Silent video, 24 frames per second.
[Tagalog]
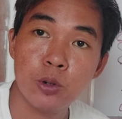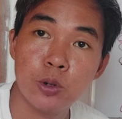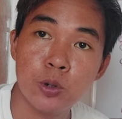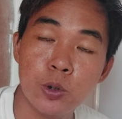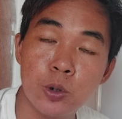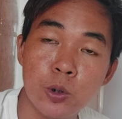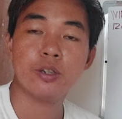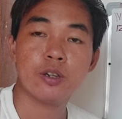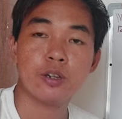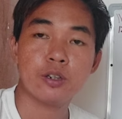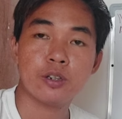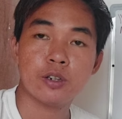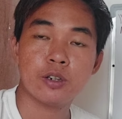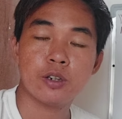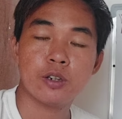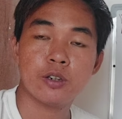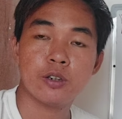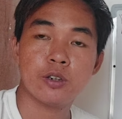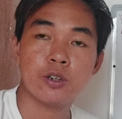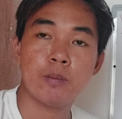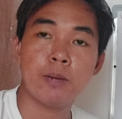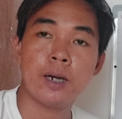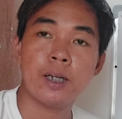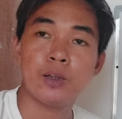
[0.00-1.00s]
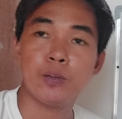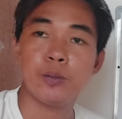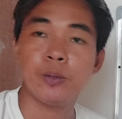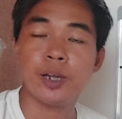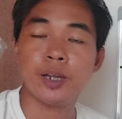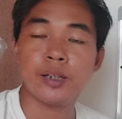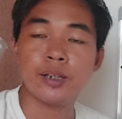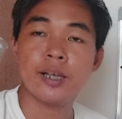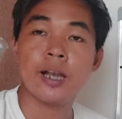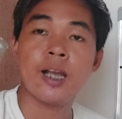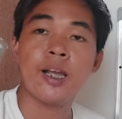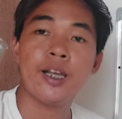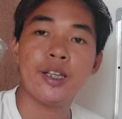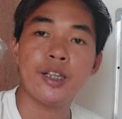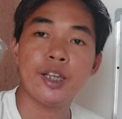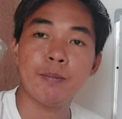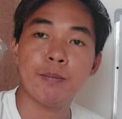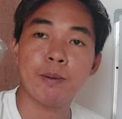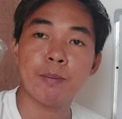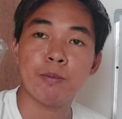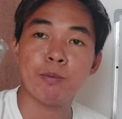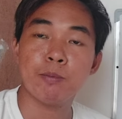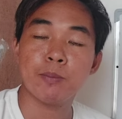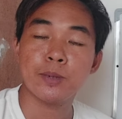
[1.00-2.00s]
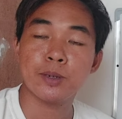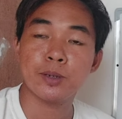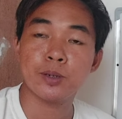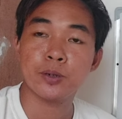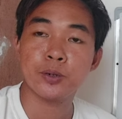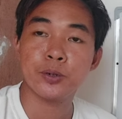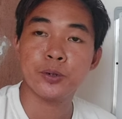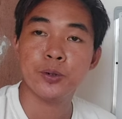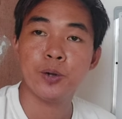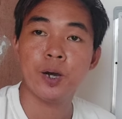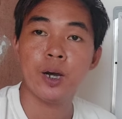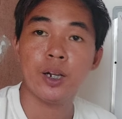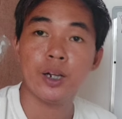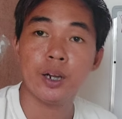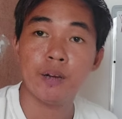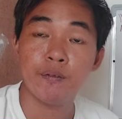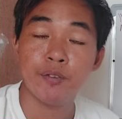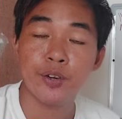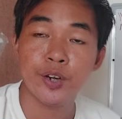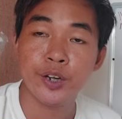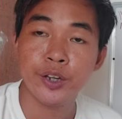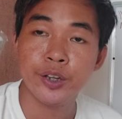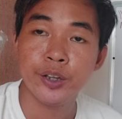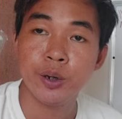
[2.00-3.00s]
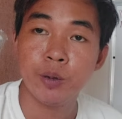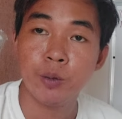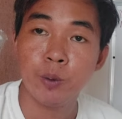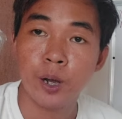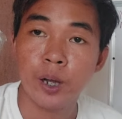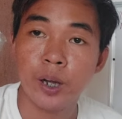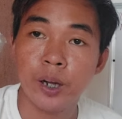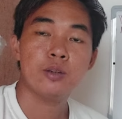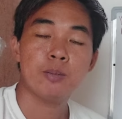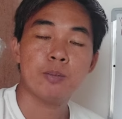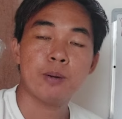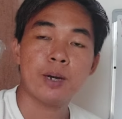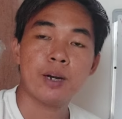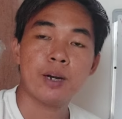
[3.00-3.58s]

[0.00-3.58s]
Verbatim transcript: So, So mga katulitesa, hindi pa po pasok yung uh, number 8 ng wires